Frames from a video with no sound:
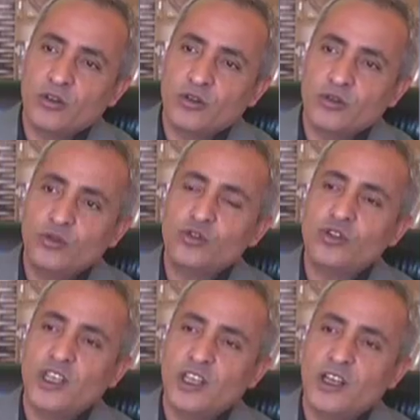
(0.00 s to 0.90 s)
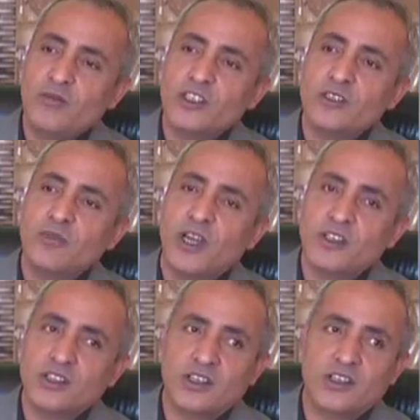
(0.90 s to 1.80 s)
olduğu, hücre yenilemesi,
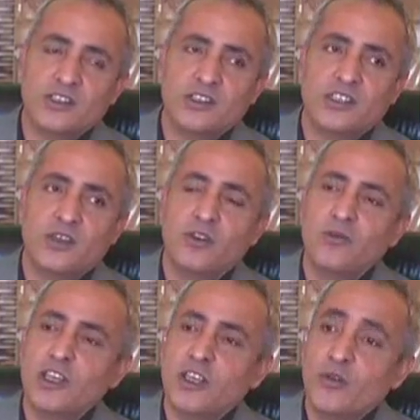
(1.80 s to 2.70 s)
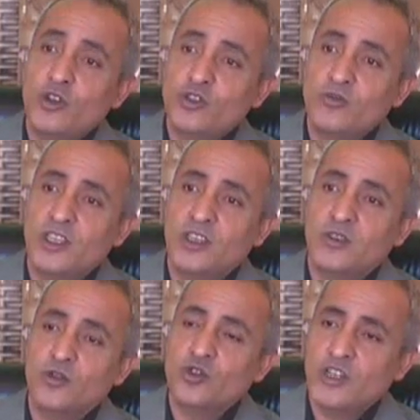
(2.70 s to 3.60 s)
bağışıklık sistemini,
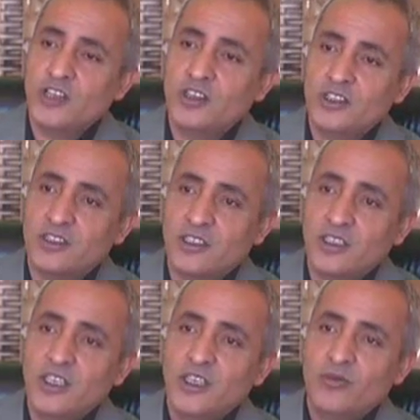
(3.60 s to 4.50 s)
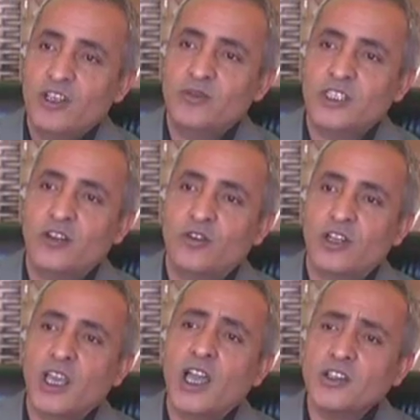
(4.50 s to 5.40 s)
metabolizmayı güçlendirdiği bilimsel
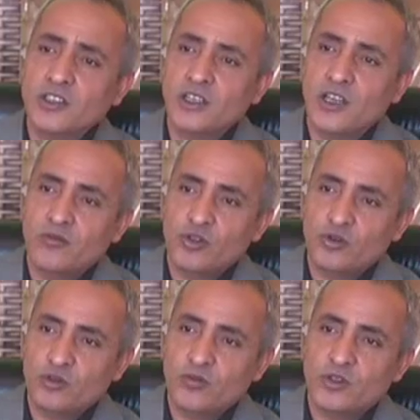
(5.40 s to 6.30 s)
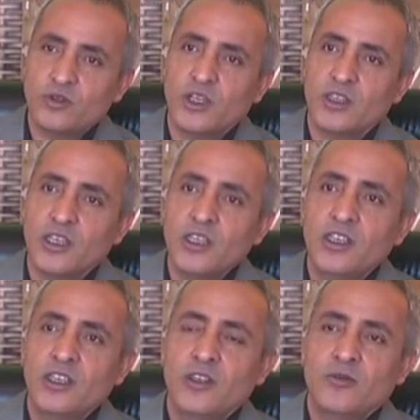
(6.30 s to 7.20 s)
olarak açıklanmış durumda şu anda.
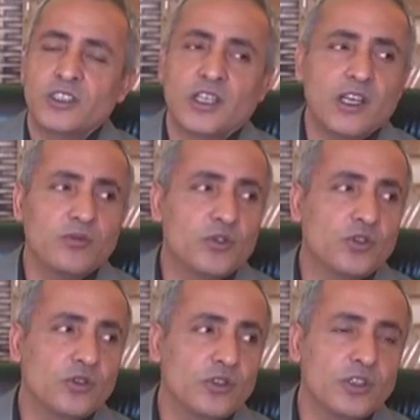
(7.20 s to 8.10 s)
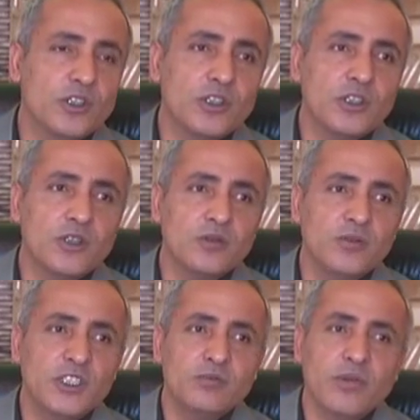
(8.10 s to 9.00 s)
Mesela bunun
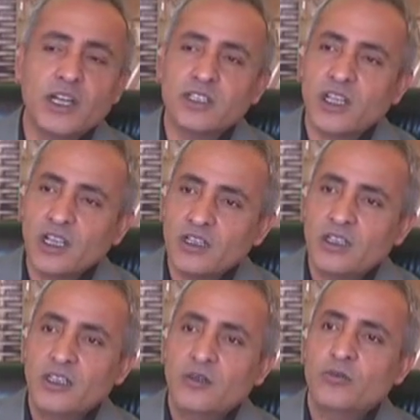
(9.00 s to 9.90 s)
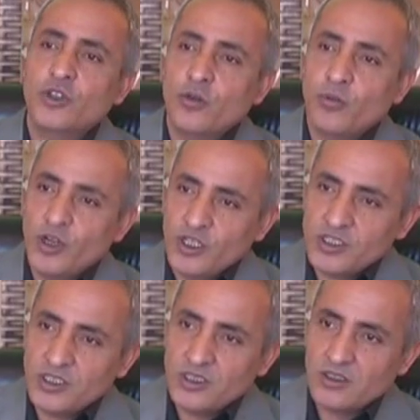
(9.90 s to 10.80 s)
e, bir bardak
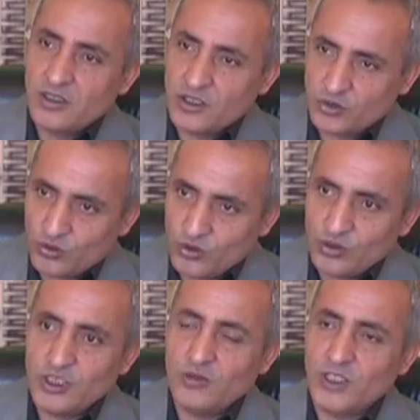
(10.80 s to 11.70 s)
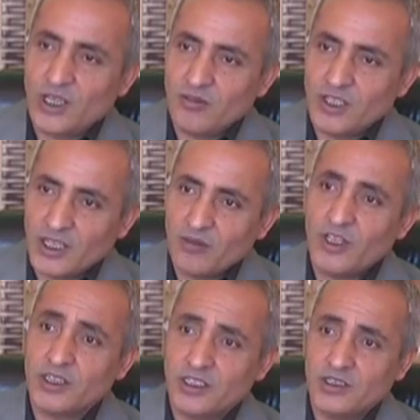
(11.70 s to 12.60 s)
propolisli su 20 damla
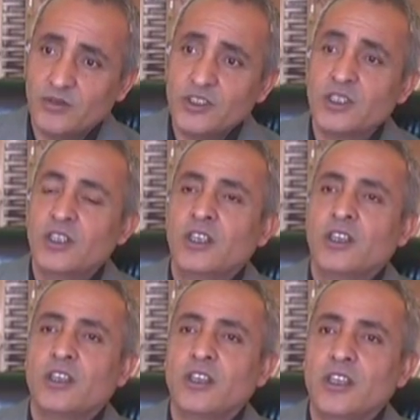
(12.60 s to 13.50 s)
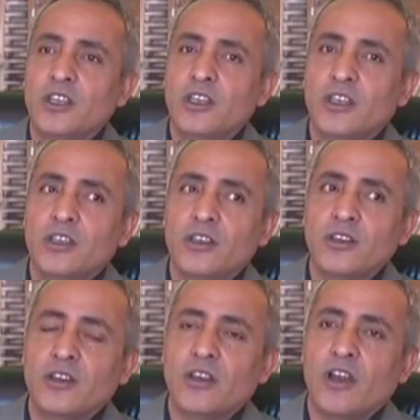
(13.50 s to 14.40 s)
damlattığımız e,
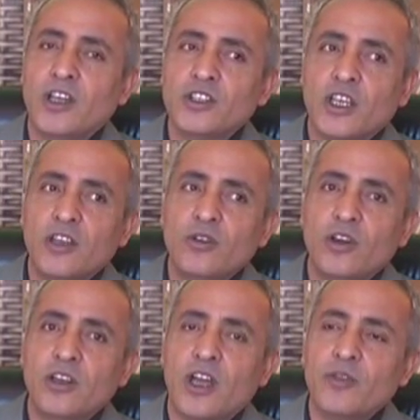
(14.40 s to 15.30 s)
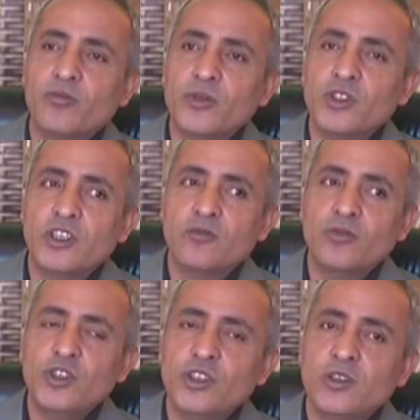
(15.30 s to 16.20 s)
aşağı yukarı
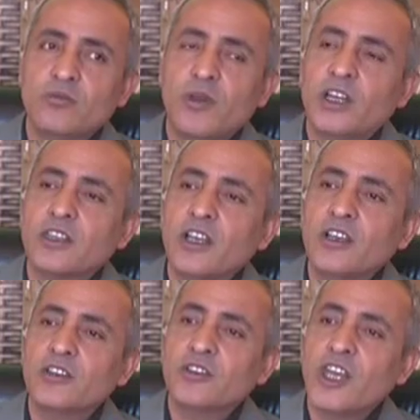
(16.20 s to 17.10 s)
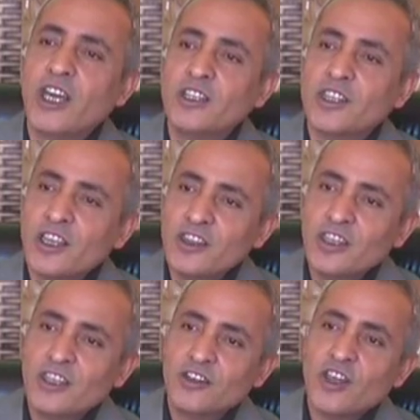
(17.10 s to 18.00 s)
60-70 bardak nardan
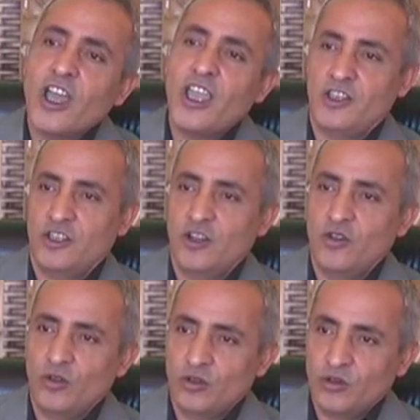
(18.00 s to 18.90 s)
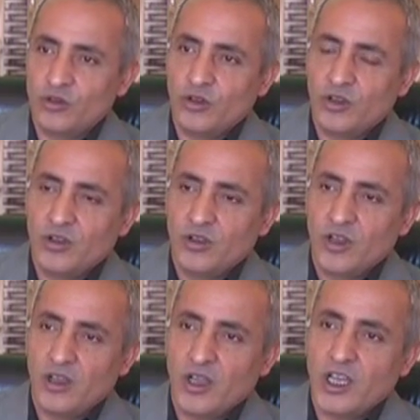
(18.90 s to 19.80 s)
daha etkili olduğu
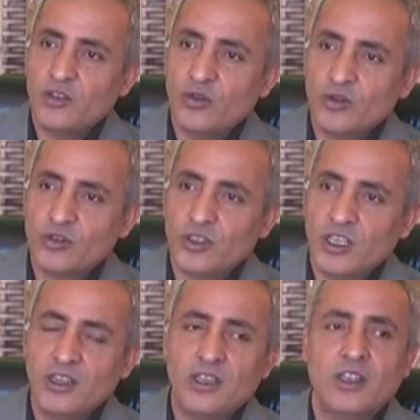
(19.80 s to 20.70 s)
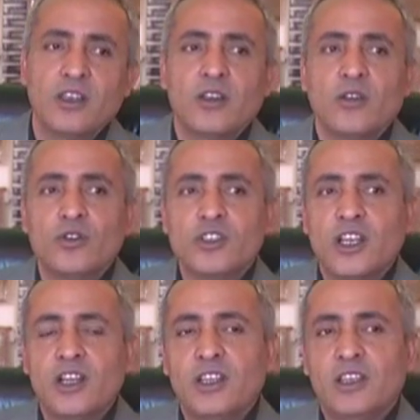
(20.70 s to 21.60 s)
antioksidan
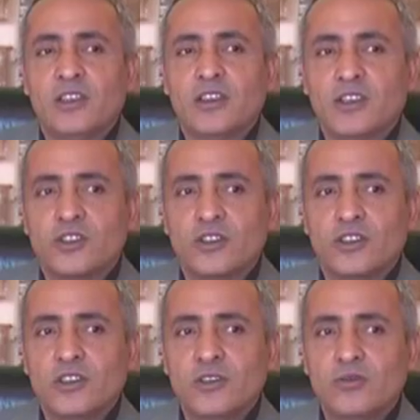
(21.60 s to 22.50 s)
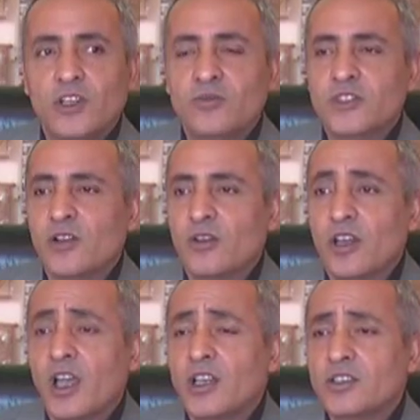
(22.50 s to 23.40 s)
özelliği taşıdığı bilimsel
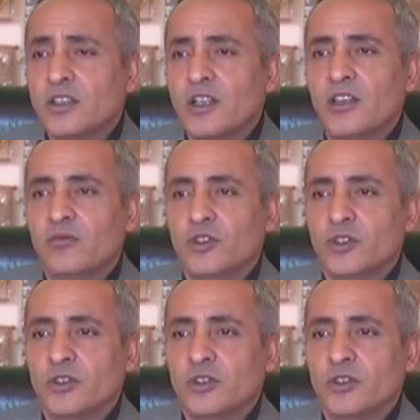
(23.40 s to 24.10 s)
olarak açıklanmış.